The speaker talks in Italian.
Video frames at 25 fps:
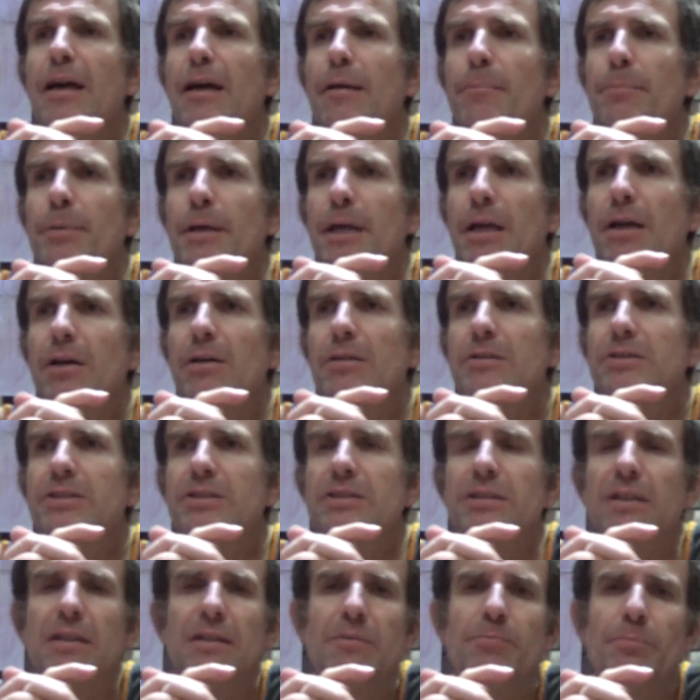però
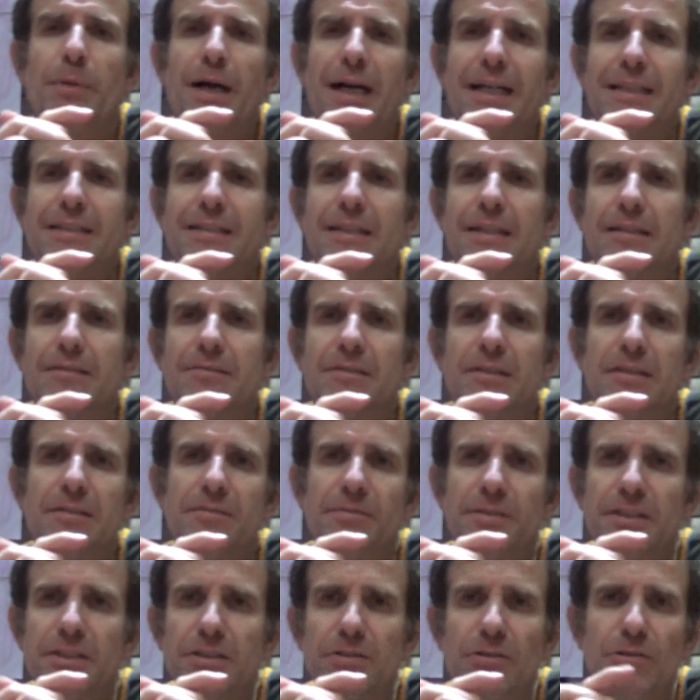ci, eh, manda dei
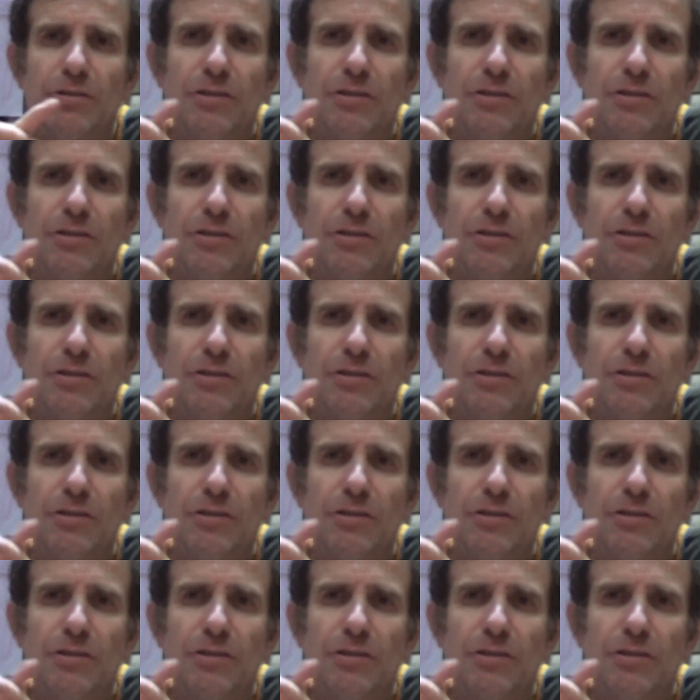video